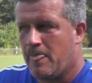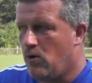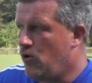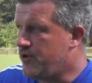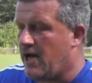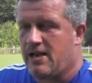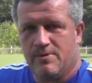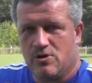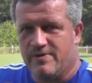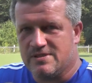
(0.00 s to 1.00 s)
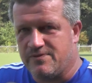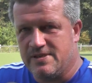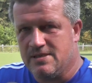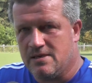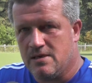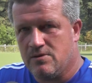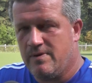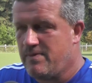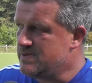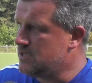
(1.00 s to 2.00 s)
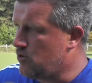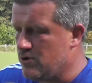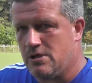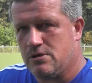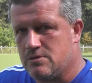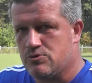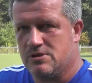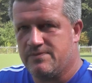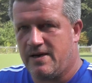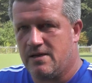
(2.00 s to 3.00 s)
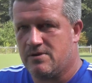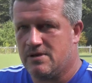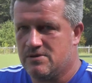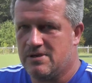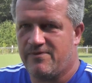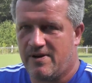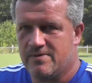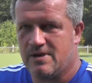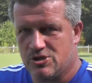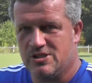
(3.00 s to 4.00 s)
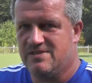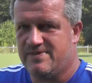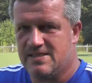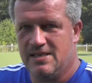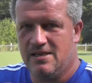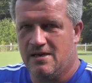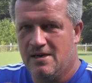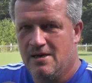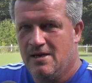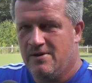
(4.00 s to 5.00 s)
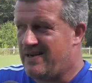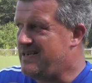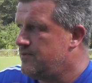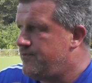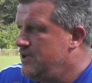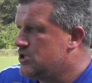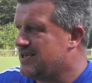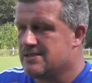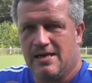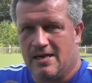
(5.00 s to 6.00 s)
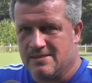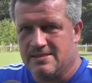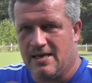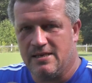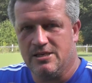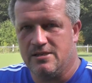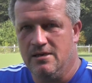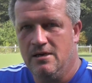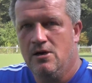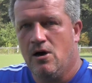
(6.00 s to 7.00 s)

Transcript: Und ja, damit können wir zufrieden sein. Also wenn wir ein bisschen Konter noch zum Schluss fahren oder so, dann fahren, erschießen wir sie hier, weil viele Chancen hatten sie ja nicht. Ne?